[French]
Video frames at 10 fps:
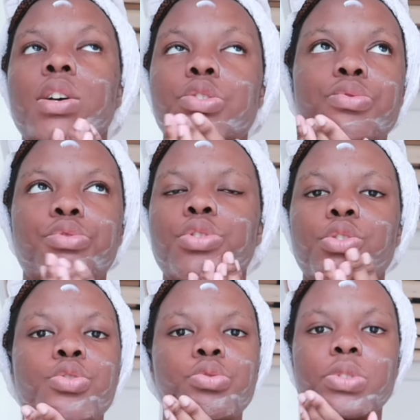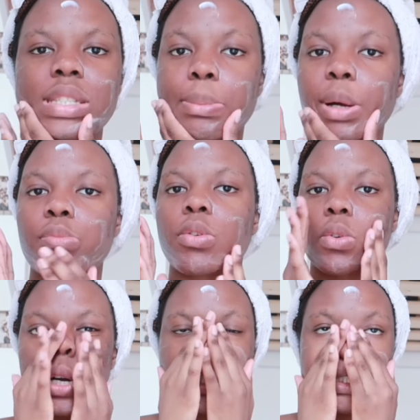Je vous jure, je ne sais pas
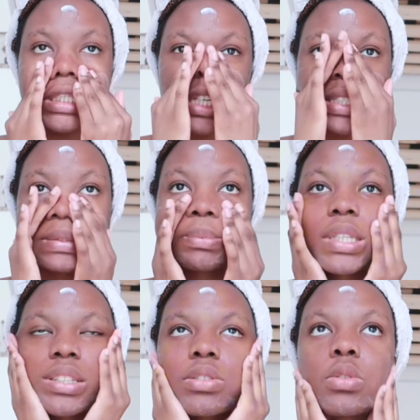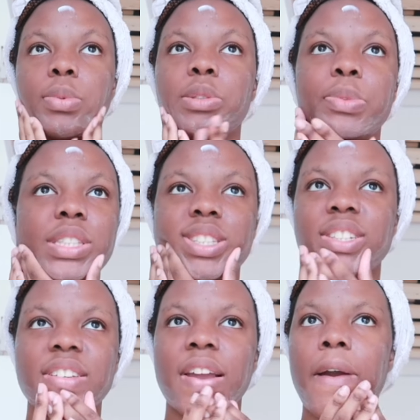pourquoi j'ai accepté ce
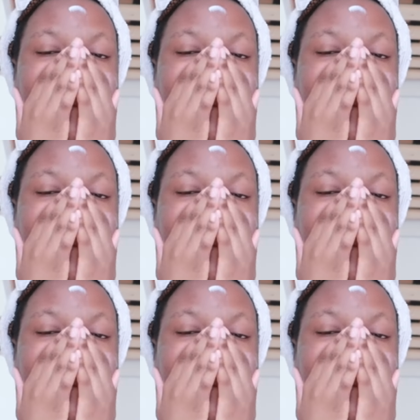babysitting.